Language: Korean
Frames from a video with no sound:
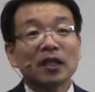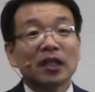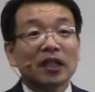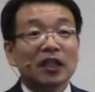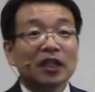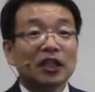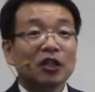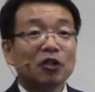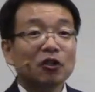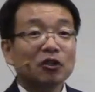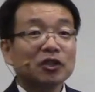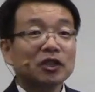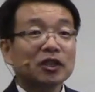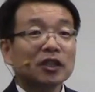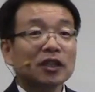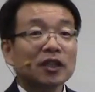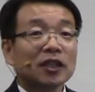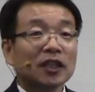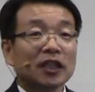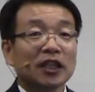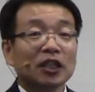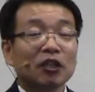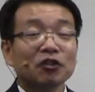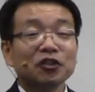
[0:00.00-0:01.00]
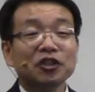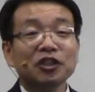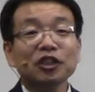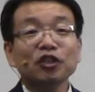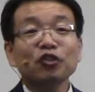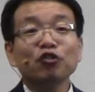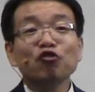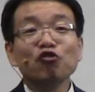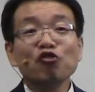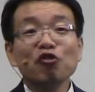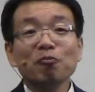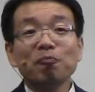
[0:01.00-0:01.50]
이것이
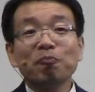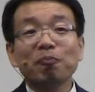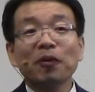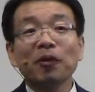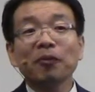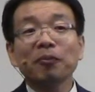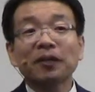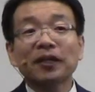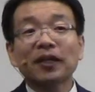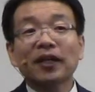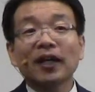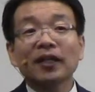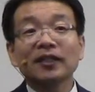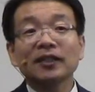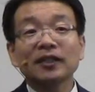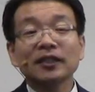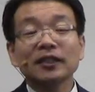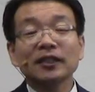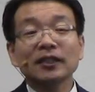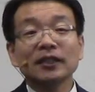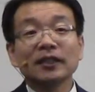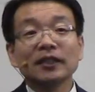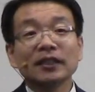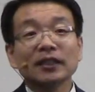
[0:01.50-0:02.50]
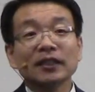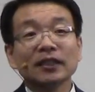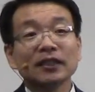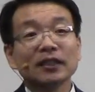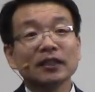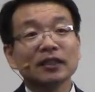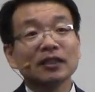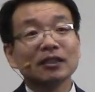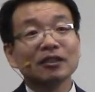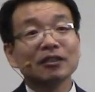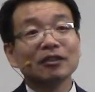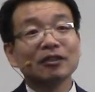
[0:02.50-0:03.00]
이것이 율법이 가지는
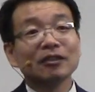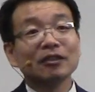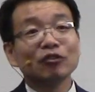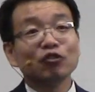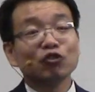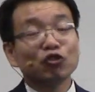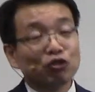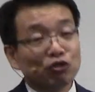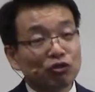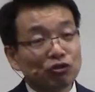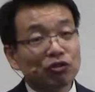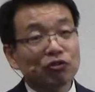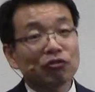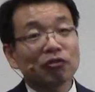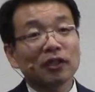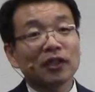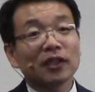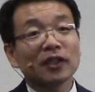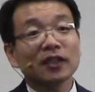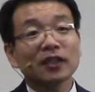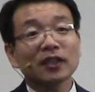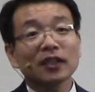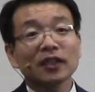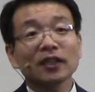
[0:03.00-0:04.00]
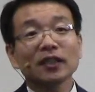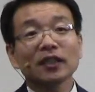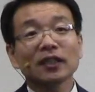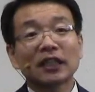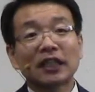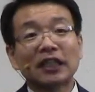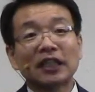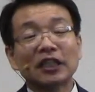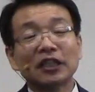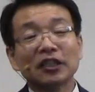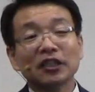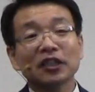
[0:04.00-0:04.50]
어, 중요한 아,
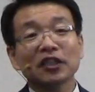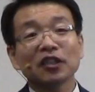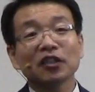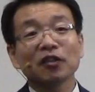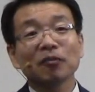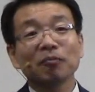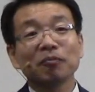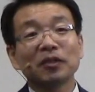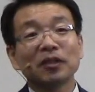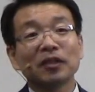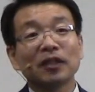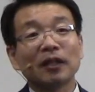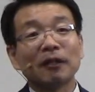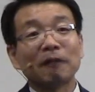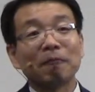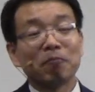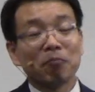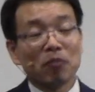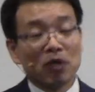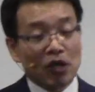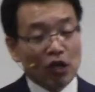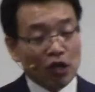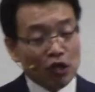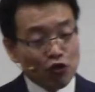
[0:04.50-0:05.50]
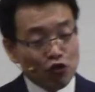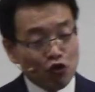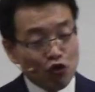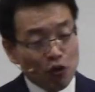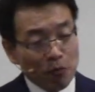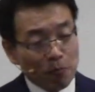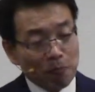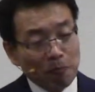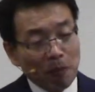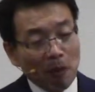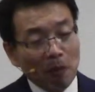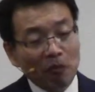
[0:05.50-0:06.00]
기능인 겁니다.
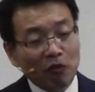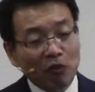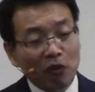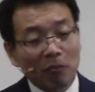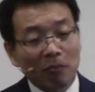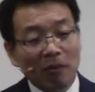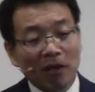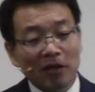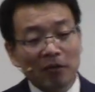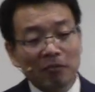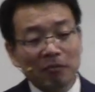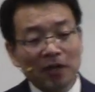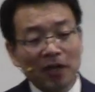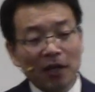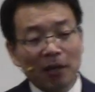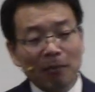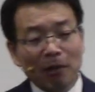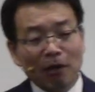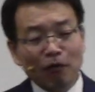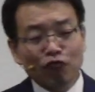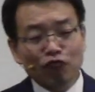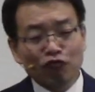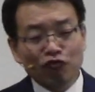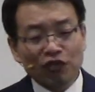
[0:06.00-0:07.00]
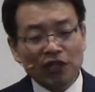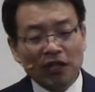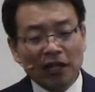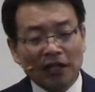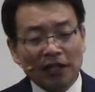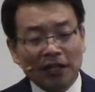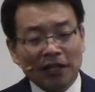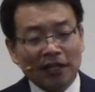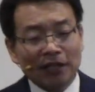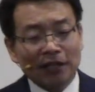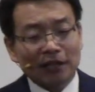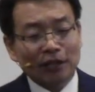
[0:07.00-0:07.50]
율법으로 말미암아 우리
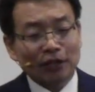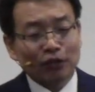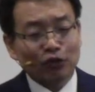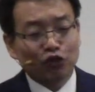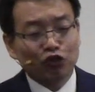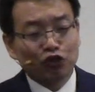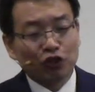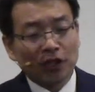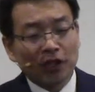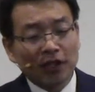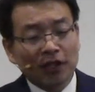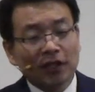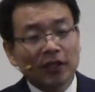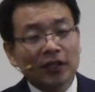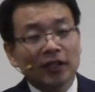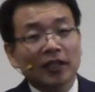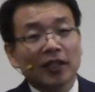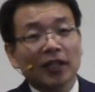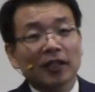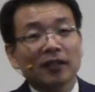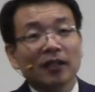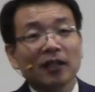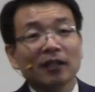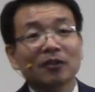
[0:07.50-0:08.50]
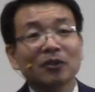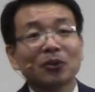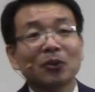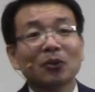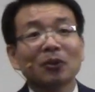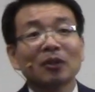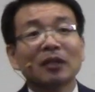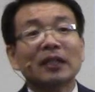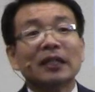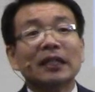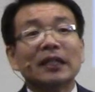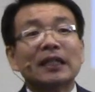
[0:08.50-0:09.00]
안에 있는 죄를
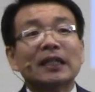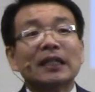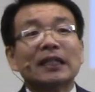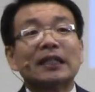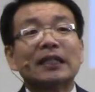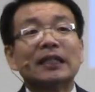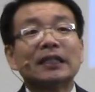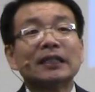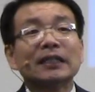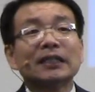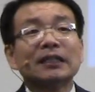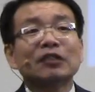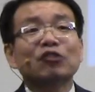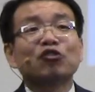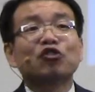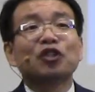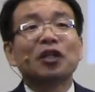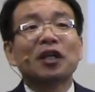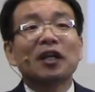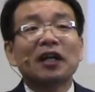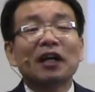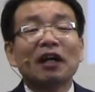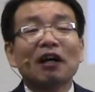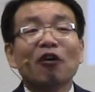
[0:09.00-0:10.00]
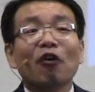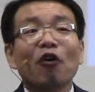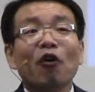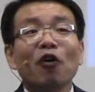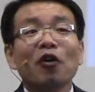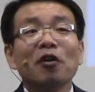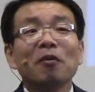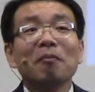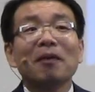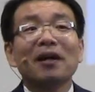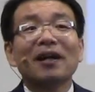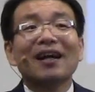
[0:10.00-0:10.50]
깨닫고 그 죄가
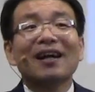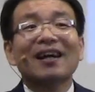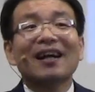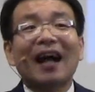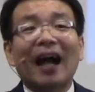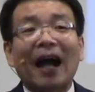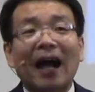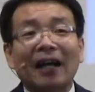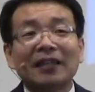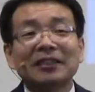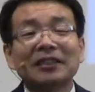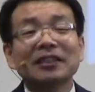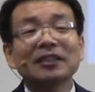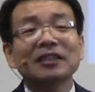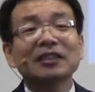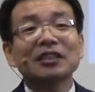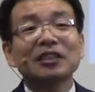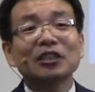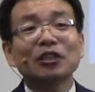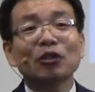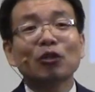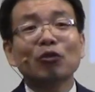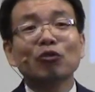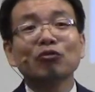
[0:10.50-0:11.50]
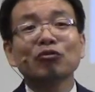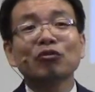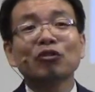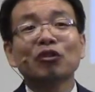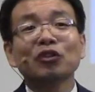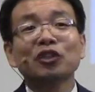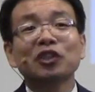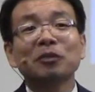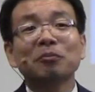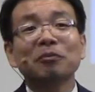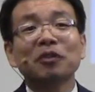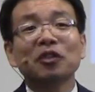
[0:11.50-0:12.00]
얼마나 가증스러운
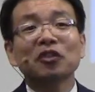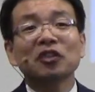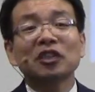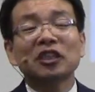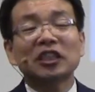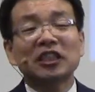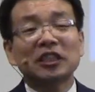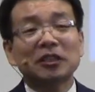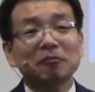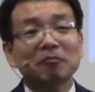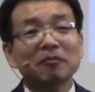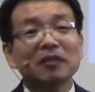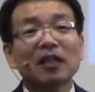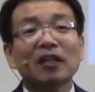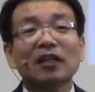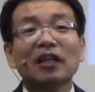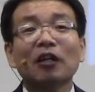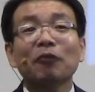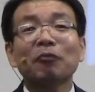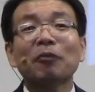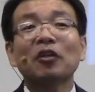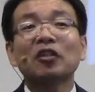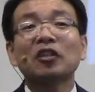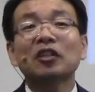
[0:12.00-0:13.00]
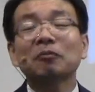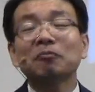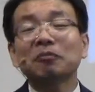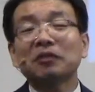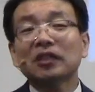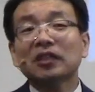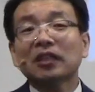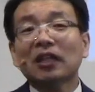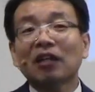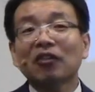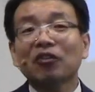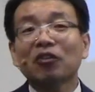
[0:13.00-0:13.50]
것이며 심각하며
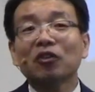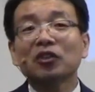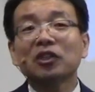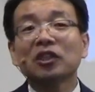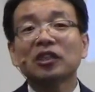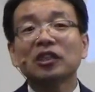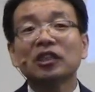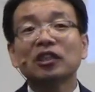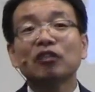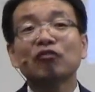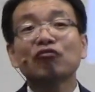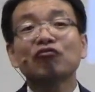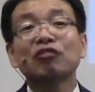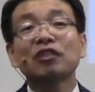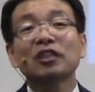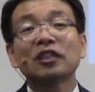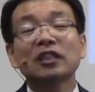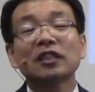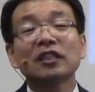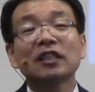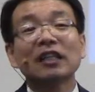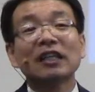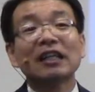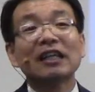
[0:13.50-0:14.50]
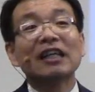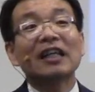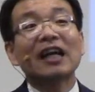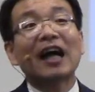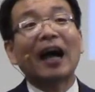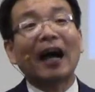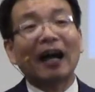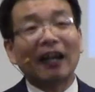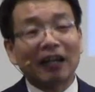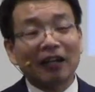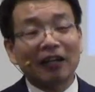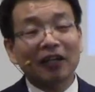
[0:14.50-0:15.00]
끔찍한 것인지를 우리는
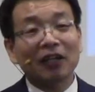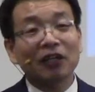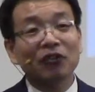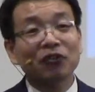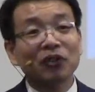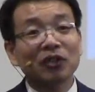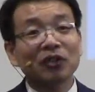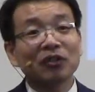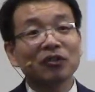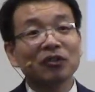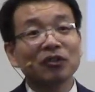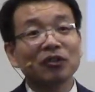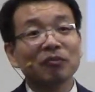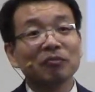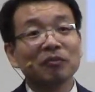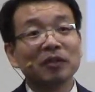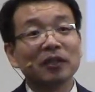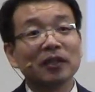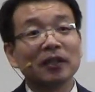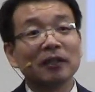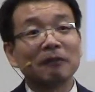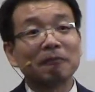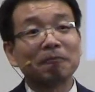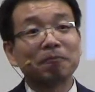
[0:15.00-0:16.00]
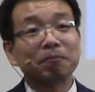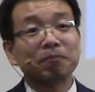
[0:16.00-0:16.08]
알아야 되는 겁니다.